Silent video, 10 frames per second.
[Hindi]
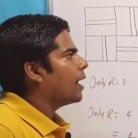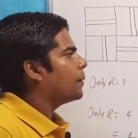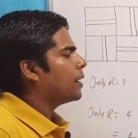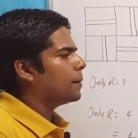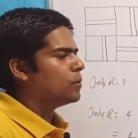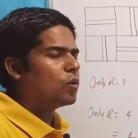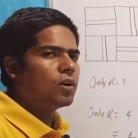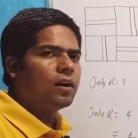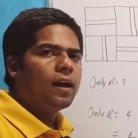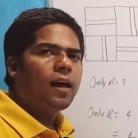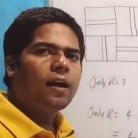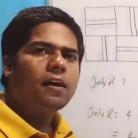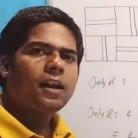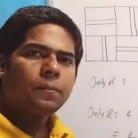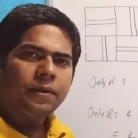अब हम लोग
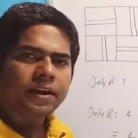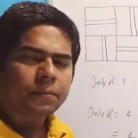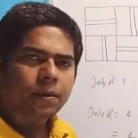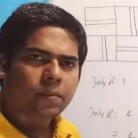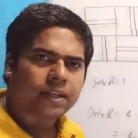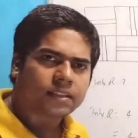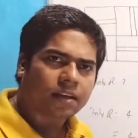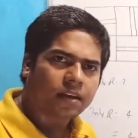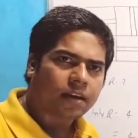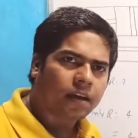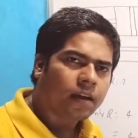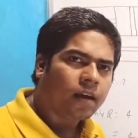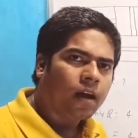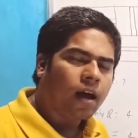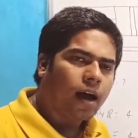अगले फिगर पर बात करेंगे
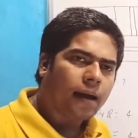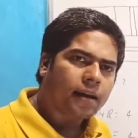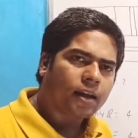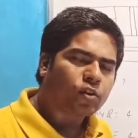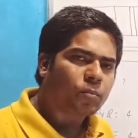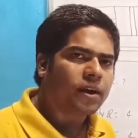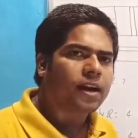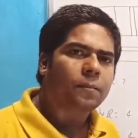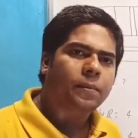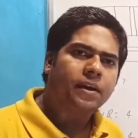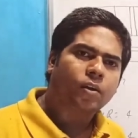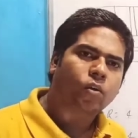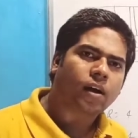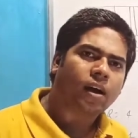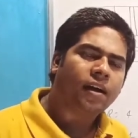अगला जो मेरा फिगर
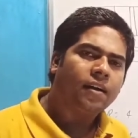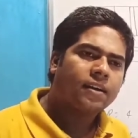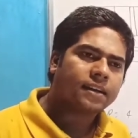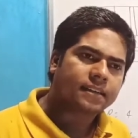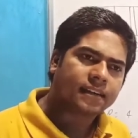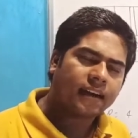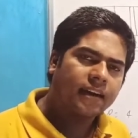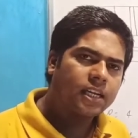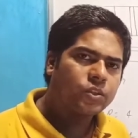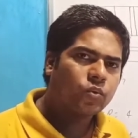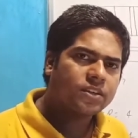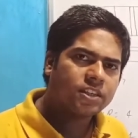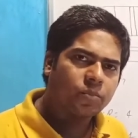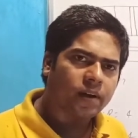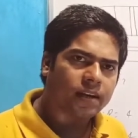होगा ट्रेंगल्स को
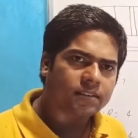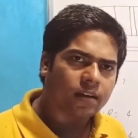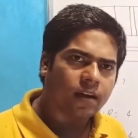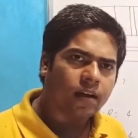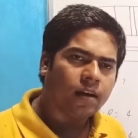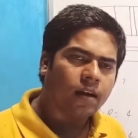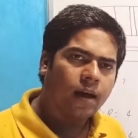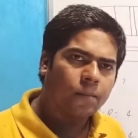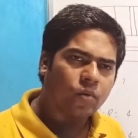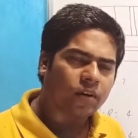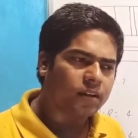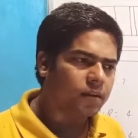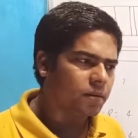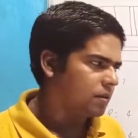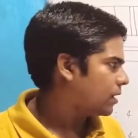किस प्रकार से हम लोग
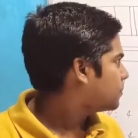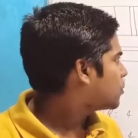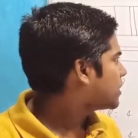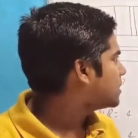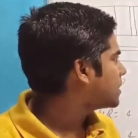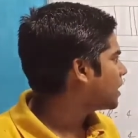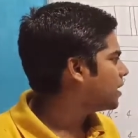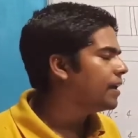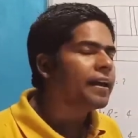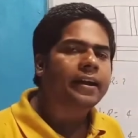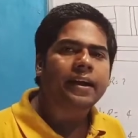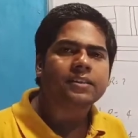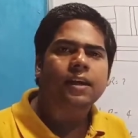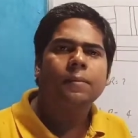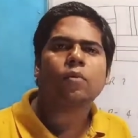हम लोग गिनते हैं
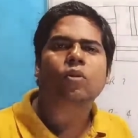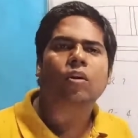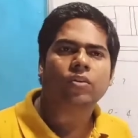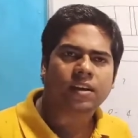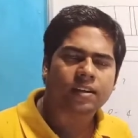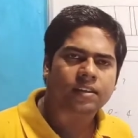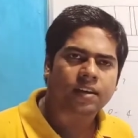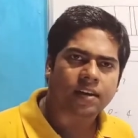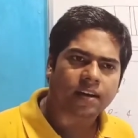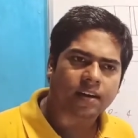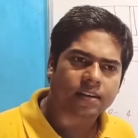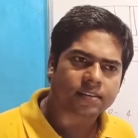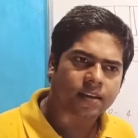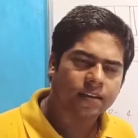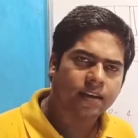कैसे हम लोग काउंट करते हैं ट्रेंगल की
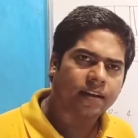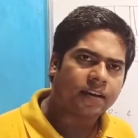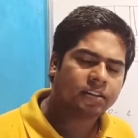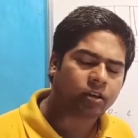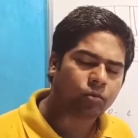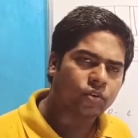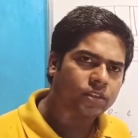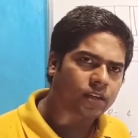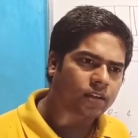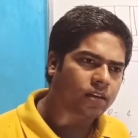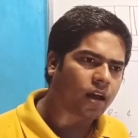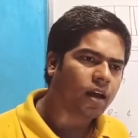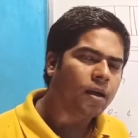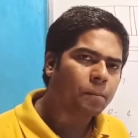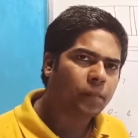संख्या यानी त्रिभुज की संख्या
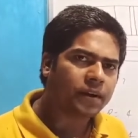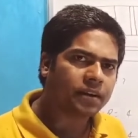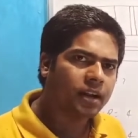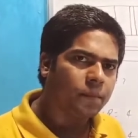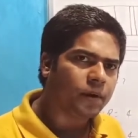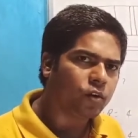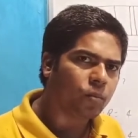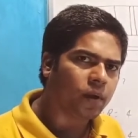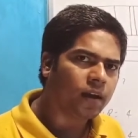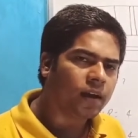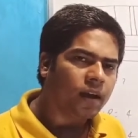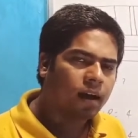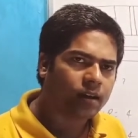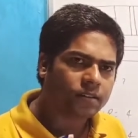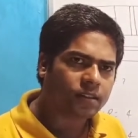बने रहे वीडियो में
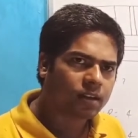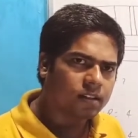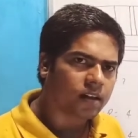अंत तक